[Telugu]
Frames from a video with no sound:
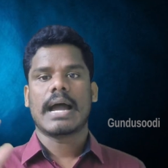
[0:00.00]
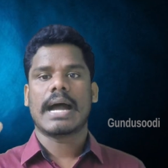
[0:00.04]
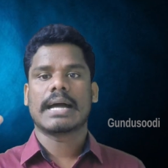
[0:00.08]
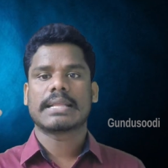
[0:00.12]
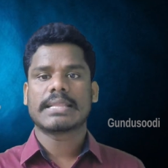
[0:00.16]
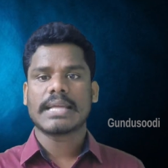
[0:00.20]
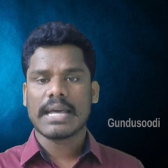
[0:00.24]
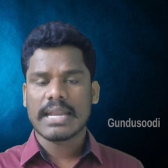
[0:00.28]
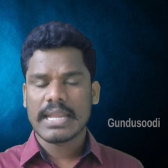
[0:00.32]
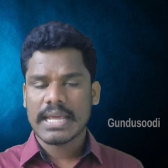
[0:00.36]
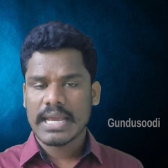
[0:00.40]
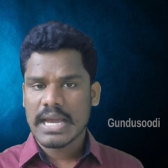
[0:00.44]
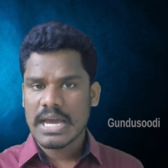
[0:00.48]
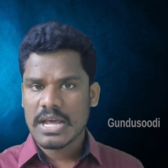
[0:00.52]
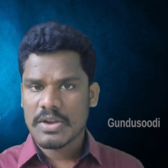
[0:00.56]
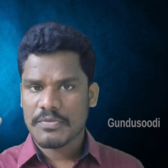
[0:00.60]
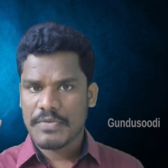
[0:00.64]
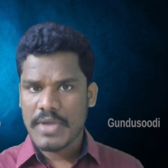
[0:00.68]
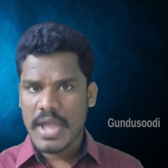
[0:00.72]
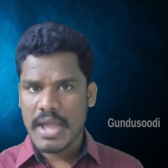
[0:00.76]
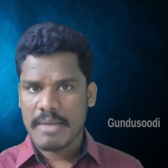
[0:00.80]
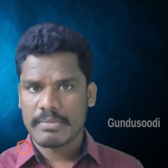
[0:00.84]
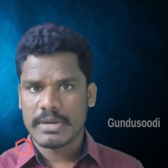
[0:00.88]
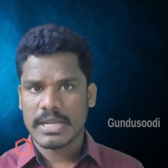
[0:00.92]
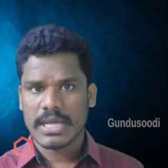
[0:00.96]
అదానీ గారి
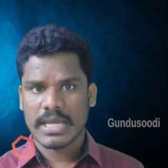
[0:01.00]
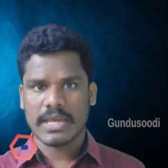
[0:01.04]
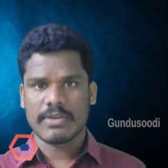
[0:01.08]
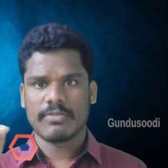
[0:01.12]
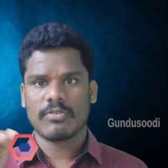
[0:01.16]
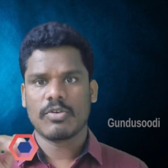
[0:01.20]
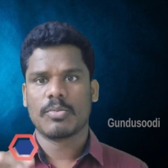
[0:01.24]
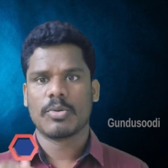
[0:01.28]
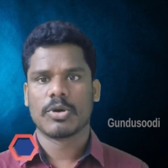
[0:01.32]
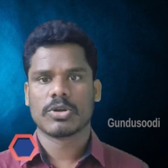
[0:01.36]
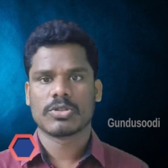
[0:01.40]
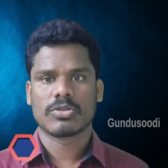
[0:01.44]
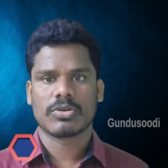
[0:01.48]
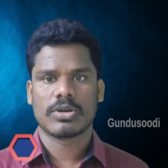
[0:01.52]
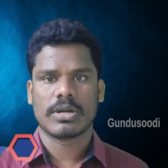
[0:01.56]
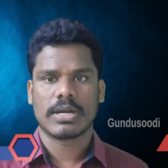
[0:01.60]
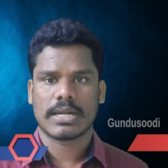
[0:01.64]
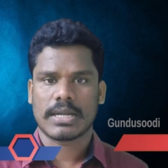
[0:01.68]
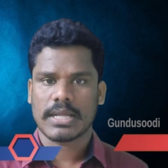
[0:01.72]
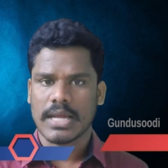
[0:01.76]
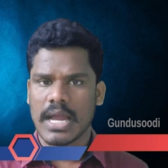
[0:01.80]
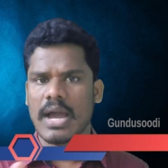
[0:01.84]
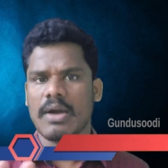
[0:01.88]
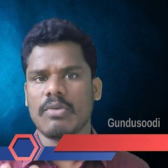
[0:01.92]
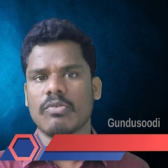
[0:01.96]
ఫ్యామిలీకి
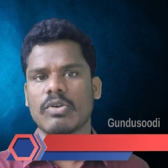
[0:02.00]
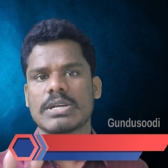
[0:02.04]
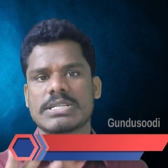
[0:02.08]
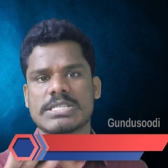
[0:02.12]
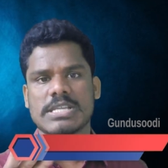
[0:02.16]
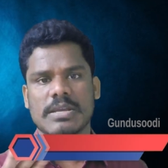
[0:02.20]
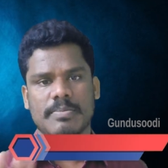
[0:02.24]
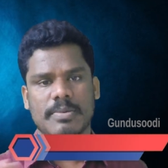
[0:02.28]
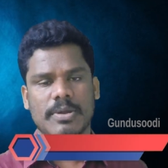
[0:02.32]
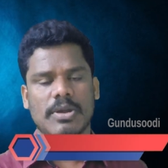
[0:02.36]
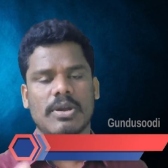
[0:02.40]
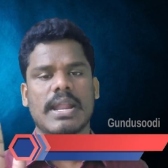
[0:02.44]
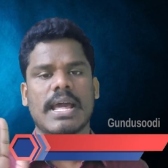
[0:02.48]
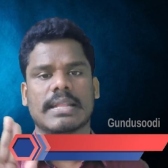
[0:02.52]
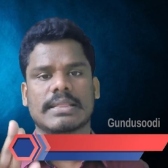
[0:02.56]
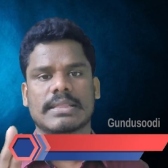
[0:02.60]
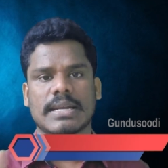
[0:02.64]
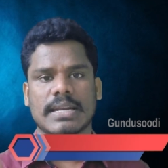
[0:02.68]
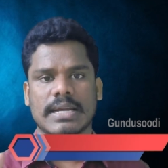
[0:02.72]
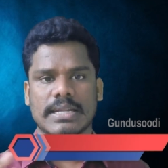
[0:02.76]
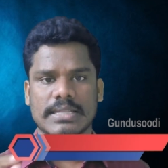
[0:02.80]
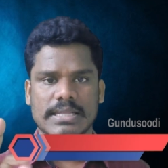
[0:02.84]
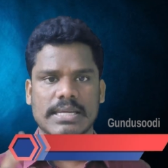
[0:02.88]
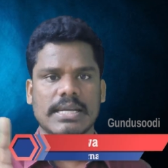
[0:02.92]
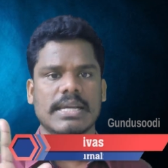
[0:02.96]
ఇవ్వబోతున్నట్టుగా వైసీపీలోనే
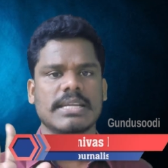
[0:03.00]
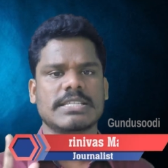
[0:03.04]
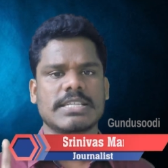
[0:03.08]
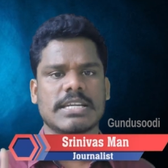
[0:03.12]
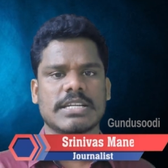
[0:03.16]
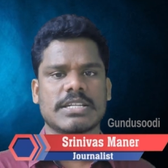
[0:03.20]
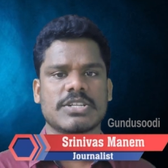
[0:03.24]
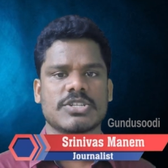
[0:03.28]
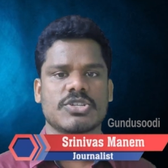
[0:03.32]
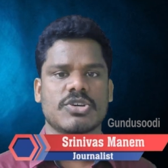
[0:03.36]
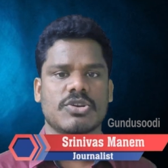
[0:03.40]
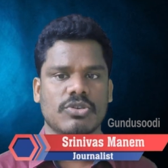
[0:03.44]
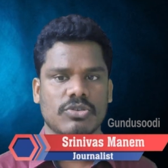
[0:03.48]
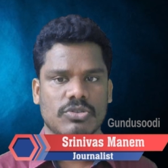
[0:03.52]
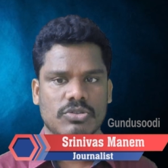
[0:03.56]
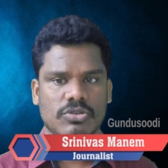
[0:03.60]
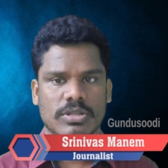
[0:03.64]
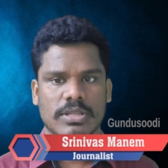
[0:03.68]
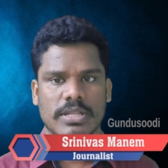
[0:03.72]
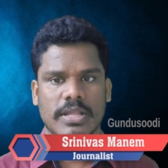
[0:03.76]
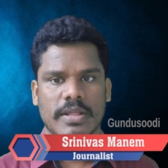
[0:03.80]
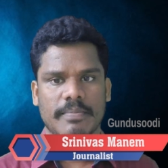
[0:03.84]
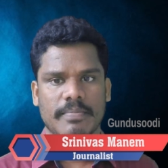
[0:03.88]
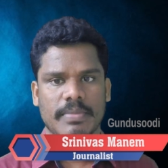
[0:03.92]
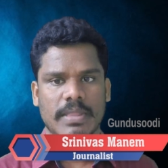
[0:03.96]
అంతర్గతంగా చర్చ
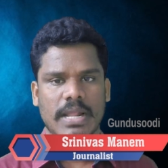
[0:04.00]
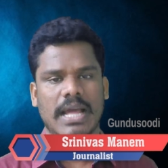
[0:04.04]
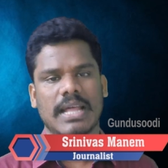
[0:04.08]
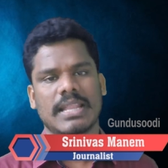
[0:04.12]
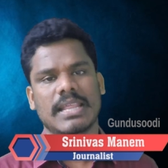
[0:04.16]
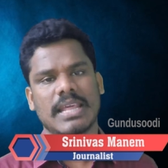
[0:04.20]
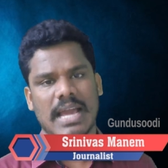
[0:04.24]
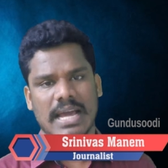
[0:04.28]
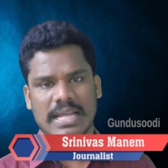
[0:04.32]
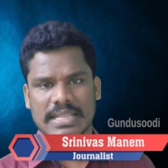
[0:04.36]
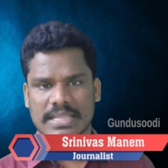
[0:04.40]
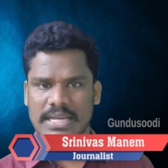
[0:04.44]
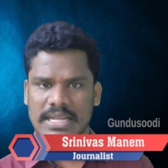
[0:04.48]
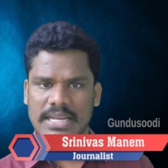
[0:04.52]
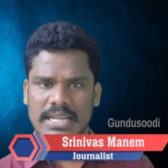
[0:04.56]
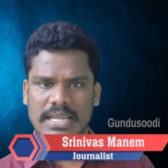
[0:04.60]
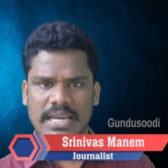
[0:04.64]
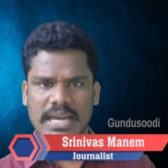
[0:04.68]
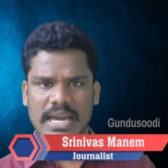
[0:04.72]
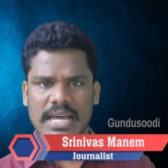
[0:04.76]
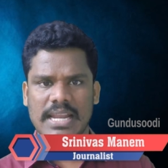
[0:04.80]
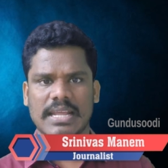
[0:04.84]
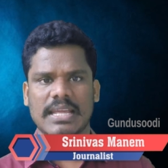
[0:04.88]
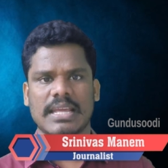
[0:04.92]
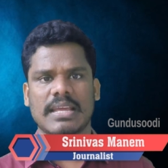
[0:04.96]
జరుగుతుంది అది అదానీ
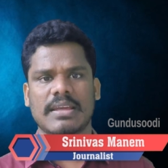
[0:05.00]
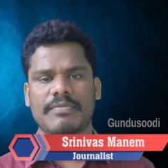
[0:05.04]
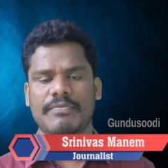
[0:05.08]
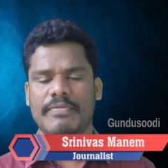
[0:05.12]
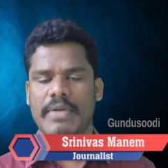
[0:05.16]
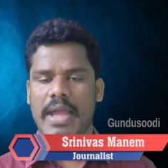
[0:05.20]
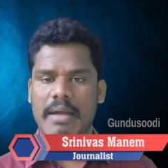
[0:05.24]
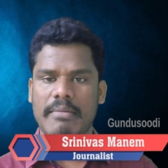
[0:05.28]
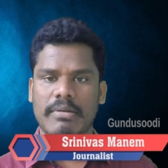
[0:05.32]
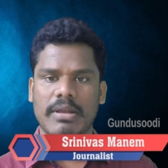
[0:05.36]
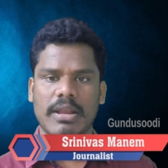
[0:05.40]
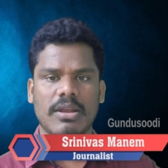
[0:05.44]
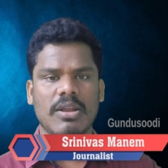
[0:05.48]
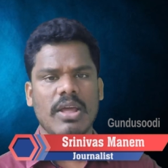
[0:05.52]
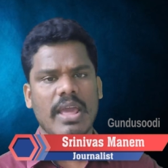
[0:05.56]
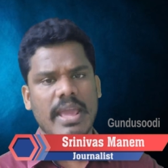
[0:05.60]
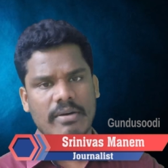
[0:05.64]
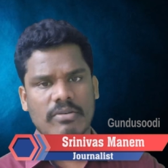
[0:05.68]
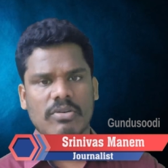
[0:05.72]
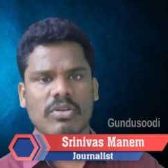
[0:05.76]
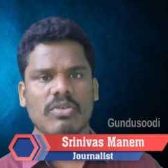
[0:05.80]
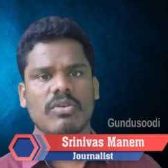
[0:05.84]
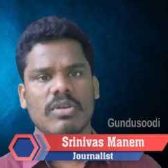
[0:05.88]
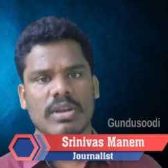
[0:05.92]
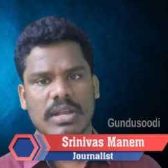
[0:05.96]
గారికి ఫ్యామిలీలో
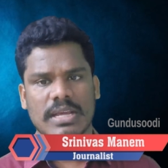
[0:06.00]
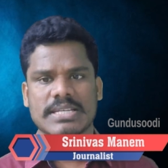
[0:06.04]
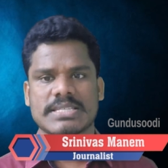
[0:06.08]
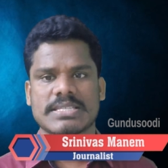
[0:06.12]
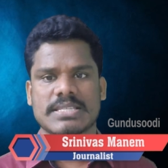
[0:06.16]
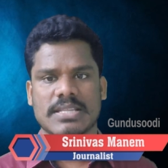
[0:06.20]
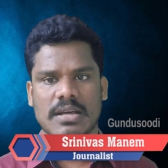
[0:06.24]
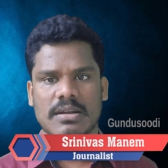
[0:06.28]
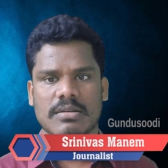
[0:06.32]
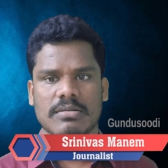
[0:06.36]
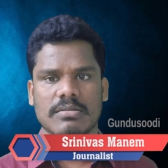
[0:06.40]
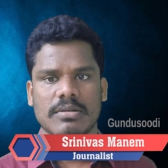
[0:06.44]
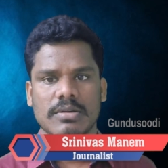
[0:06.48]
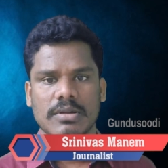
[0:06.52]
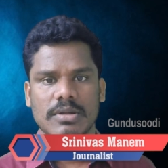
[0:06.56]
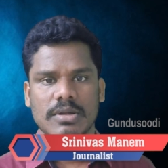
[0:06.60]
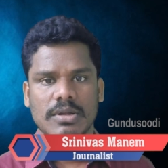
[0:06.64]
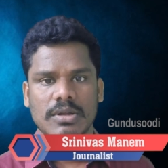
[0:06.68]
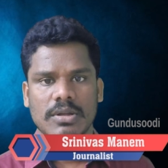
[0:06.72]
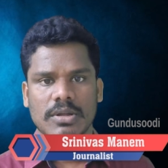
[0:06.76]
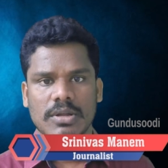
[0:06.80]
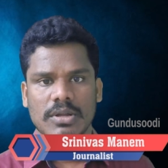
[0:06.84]
ఎవరు కోలికిస్తారు